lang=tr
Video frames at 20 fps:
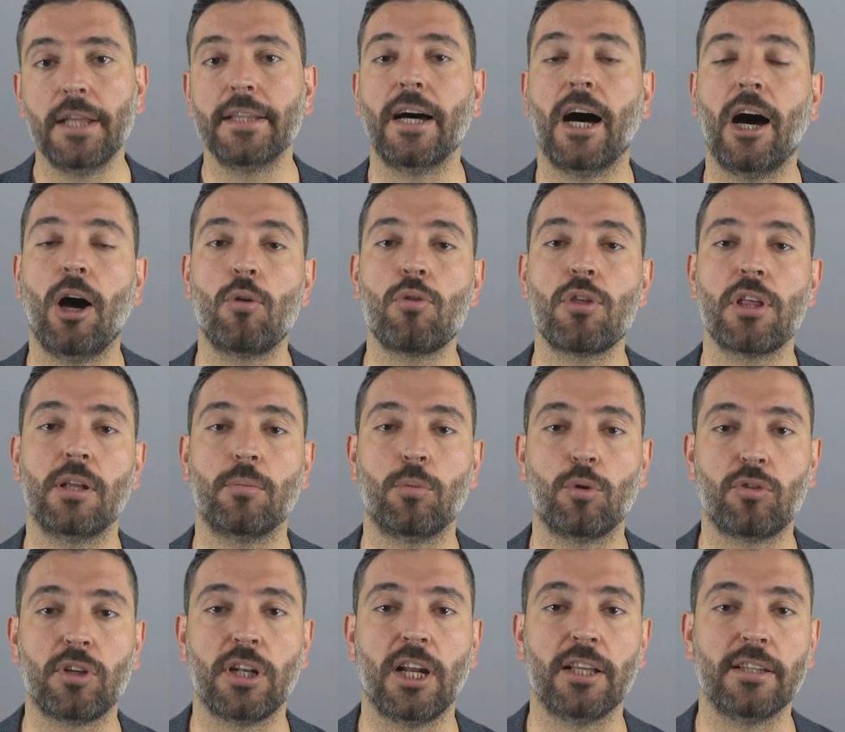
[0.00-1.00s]
Daha önce de
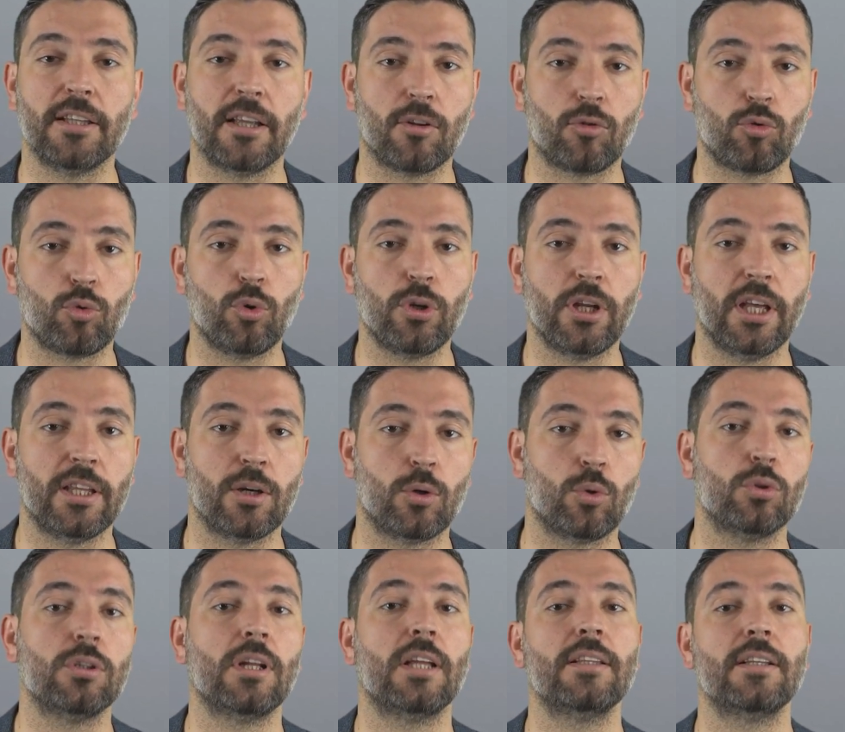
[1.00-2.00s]
bu silahları Suriye'de
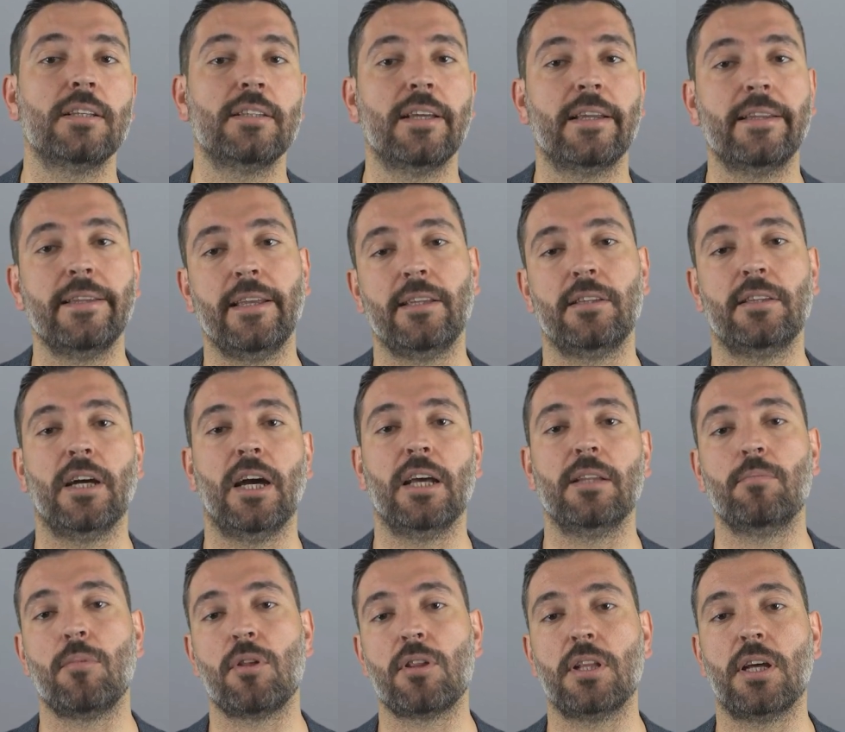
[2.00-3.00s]
kullandıklarını iddia
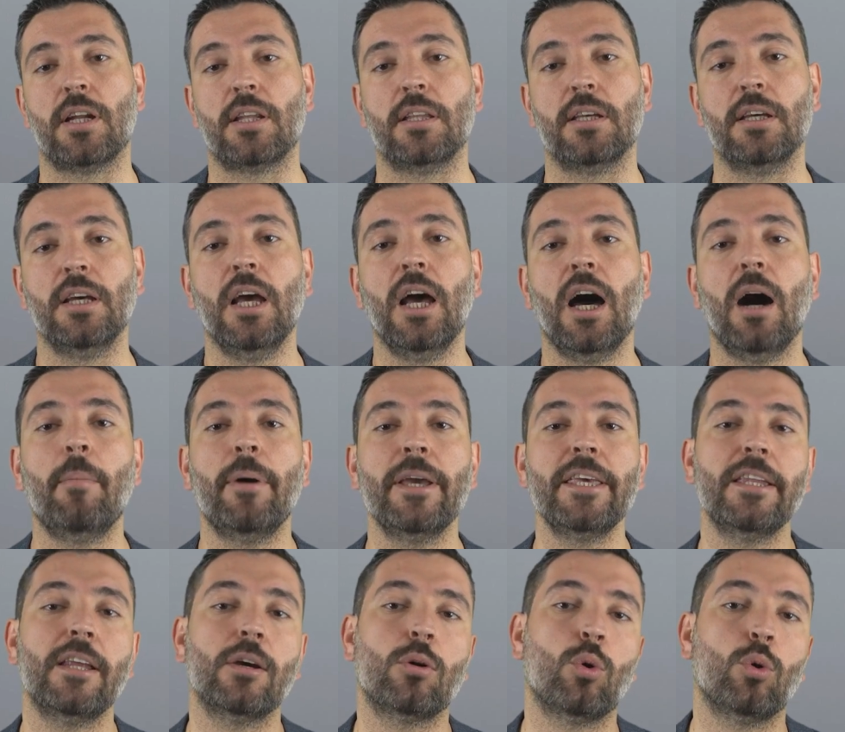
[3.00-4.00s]
etmişlerdi. Ama
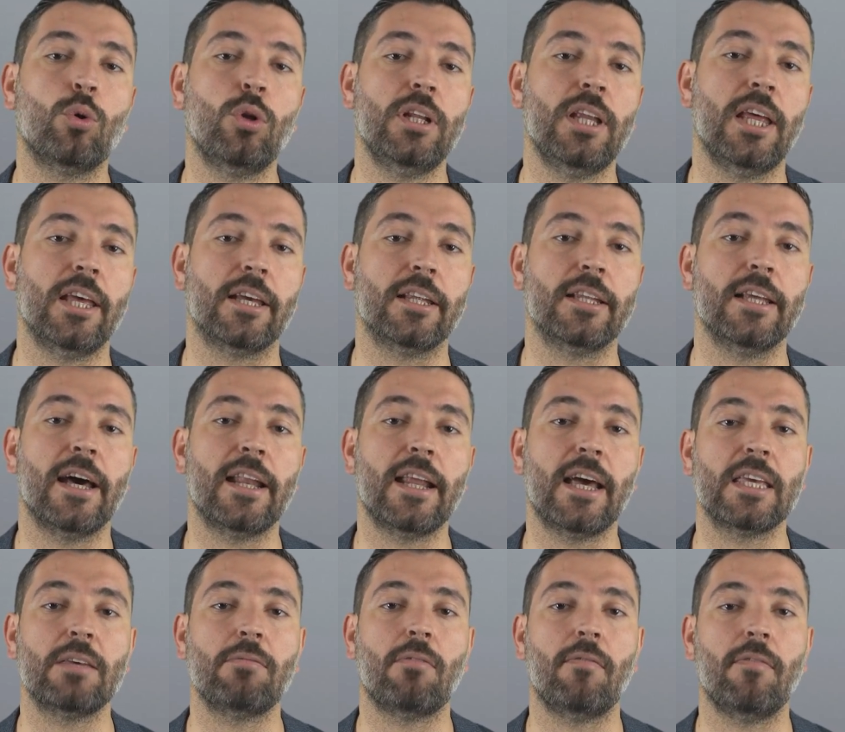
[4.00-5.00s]
yine konuyla ilgili
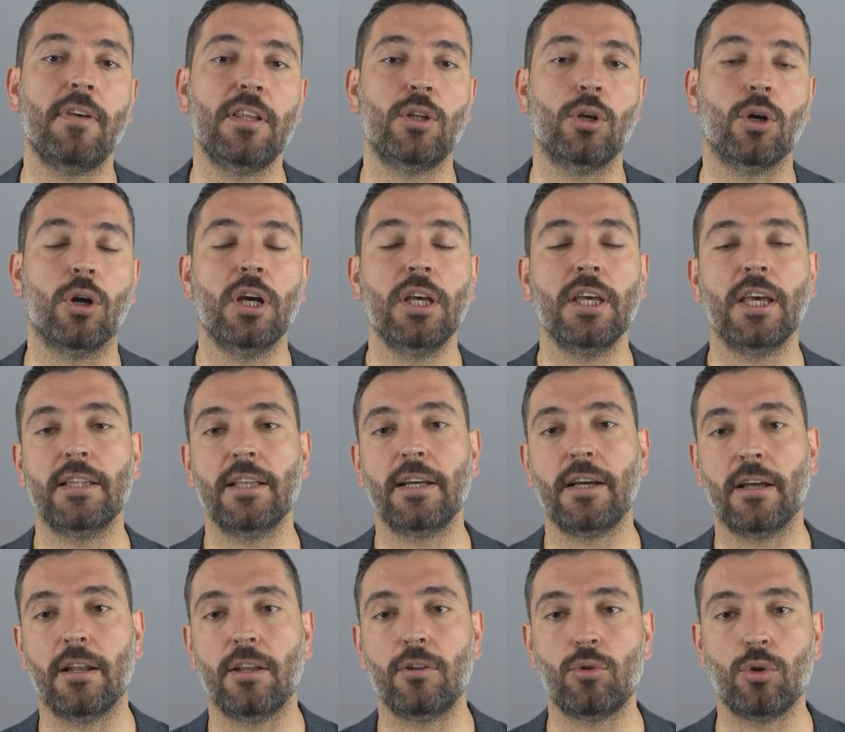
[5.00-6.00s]
herhangi bir video ya da
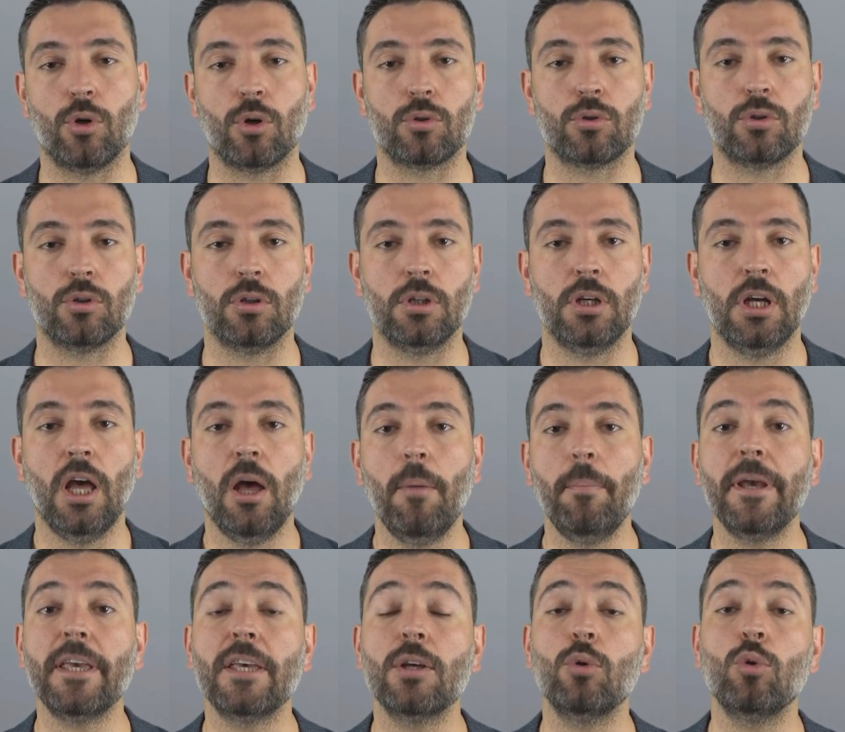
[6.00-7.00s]
kanıt yoktu.
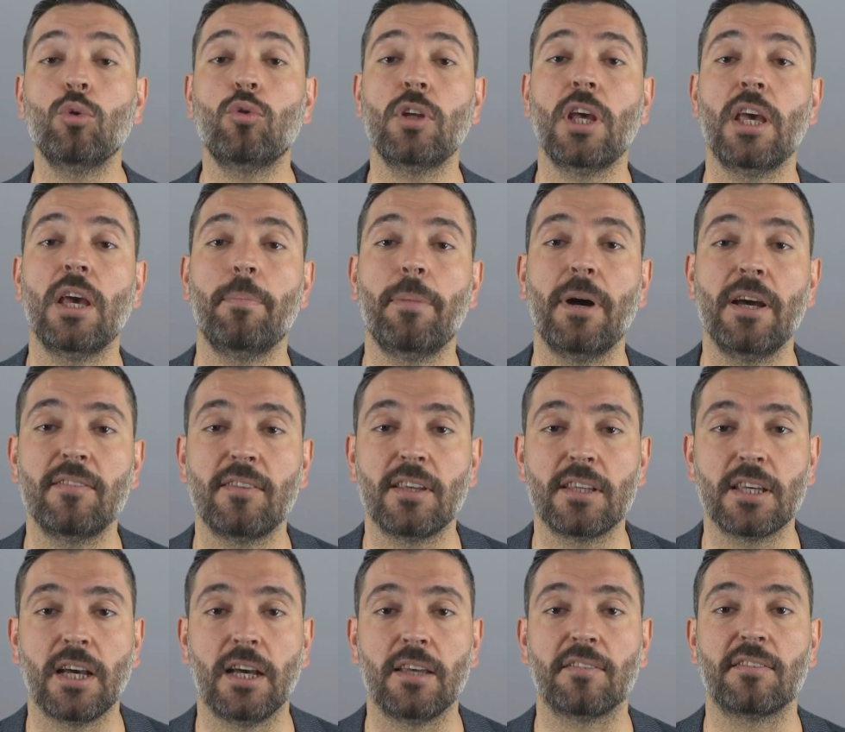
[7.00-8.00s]
Peki Rusya yapay
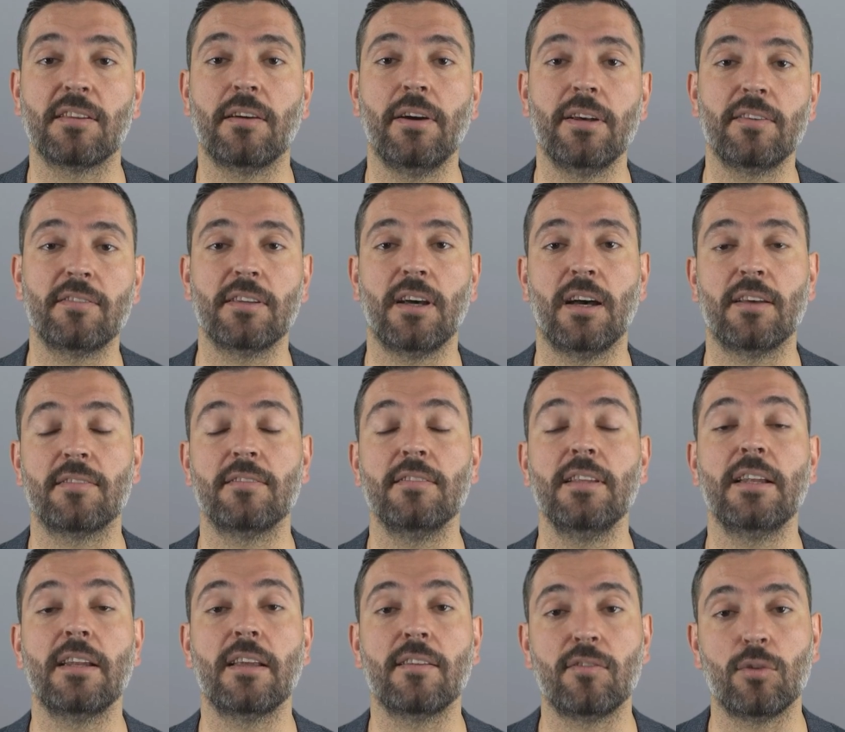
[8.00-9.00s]
zekayı savaş
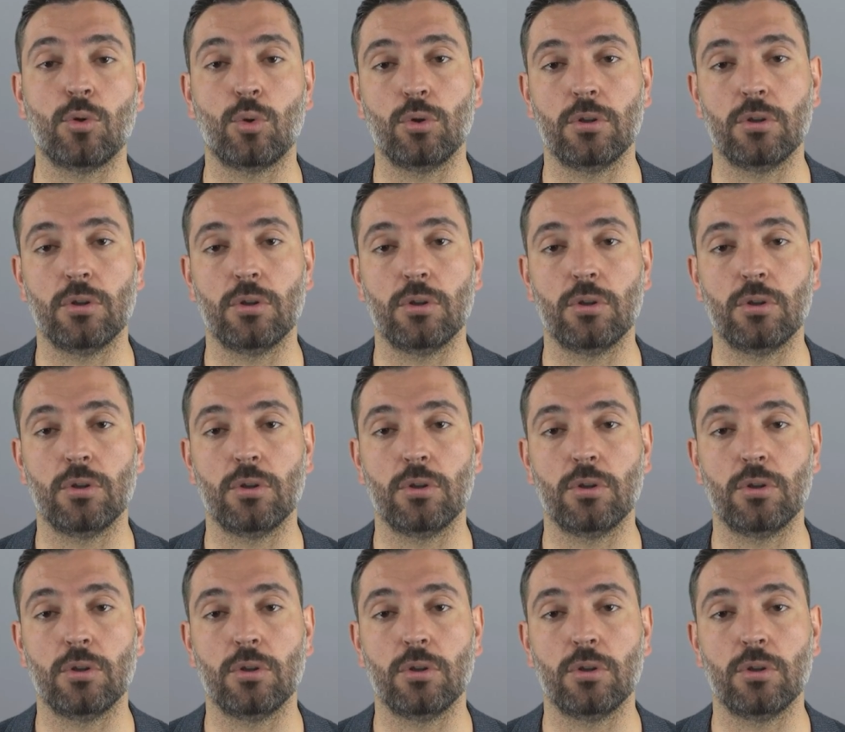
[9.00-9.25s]
sahasında nasıl